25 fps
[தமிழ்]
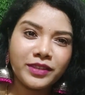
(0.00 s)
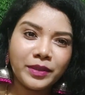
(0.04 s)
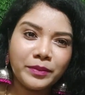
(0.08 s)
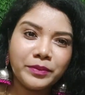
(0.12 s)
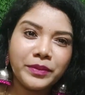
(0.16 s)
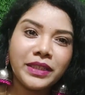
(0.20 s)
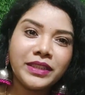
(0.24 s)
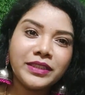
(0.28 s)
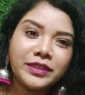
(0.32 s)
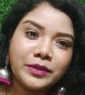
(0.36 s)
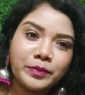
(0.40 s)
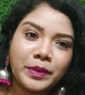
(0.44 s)

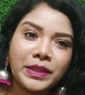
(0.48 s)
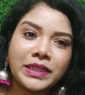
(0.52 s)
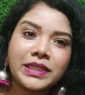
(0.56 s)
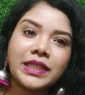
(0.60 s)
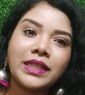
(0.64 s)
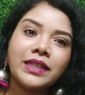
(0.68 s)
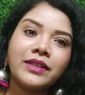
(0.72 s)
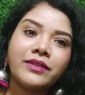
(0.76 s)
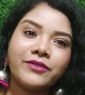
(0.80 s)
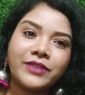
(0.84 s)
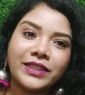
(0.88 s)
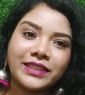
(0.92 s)
சம்திங்
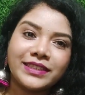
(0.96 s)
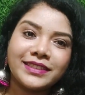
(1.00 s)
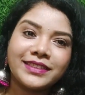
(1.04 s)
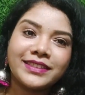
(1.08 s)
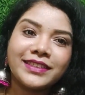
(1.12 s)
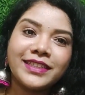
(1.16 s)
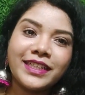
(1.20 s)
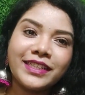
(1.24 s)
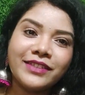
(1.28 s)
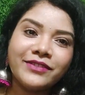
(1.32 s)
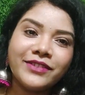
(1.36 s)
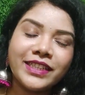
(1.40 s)
ஸ்பெஷல்
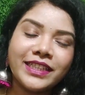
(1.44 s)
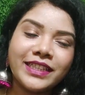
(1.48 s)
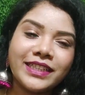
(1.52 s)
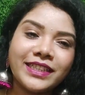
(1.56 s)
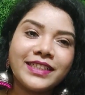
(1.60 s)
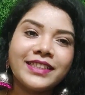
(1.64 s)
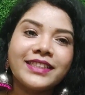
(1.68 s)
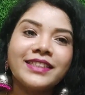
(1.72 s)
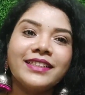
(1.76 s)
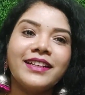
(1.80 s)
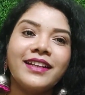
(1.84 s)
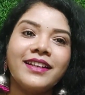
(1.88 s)
ஃபர்ஸ்ட்
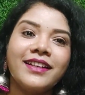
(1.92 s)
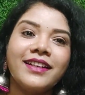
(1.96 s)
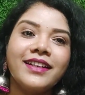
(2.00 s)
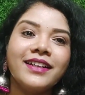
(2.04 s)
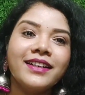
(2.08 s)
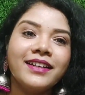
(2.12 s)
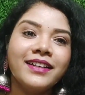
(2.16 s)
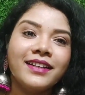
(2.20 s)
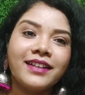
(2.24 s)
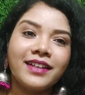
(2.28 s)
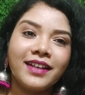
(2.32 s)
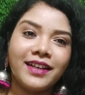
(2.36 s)
டெலிவரின்றதுனால
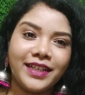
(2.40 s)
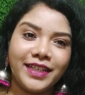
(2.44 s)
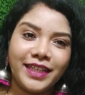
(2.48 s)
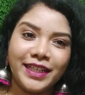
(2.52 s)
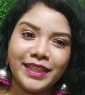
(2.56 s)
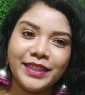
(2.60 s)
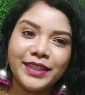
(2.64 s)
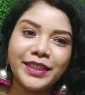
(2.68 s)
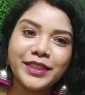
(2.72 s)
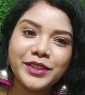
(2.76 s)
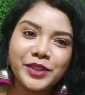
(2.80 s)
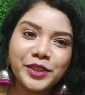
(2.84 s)
நான்
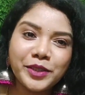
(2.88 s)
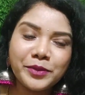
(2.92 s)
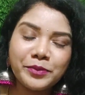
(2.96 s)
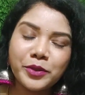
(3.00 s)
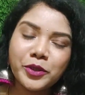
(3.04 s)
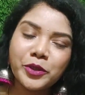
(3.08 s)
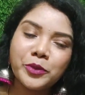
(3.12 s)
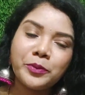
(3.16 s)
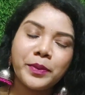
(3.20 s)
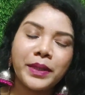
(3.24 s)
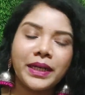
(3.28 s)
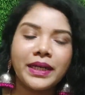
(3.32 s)
எந்த
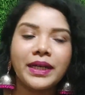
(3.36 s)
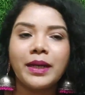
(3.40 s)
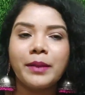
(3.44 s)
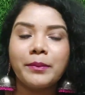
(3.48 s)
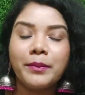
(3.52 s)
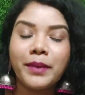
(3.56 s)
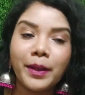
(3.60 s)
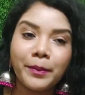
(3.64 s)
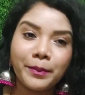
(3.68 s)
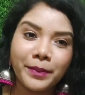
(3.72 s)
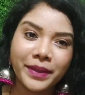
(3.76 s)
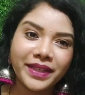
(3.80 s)
ட்ரீட்மெண்ட்டும்
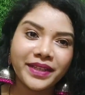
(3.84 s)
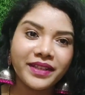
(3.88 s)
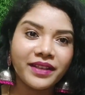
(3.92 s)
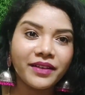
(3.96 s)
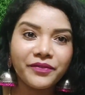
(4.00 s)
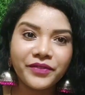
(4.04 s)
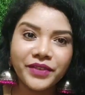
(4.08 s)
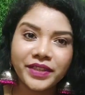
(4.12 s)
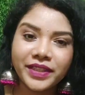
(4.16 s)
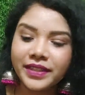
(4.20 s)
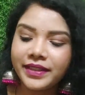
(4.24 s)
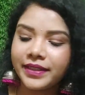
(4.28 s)
பண்ணாமல் அப்படியே
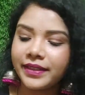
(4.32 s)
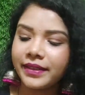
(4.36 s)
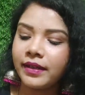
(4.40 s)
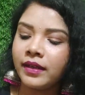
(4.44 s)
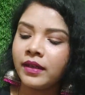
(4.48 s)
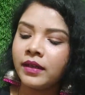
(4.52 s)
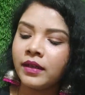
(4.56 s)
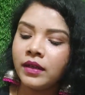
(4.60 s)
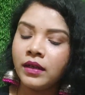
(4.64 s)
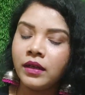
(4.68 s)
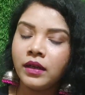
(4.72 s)
தான் விட்டுட்டேன்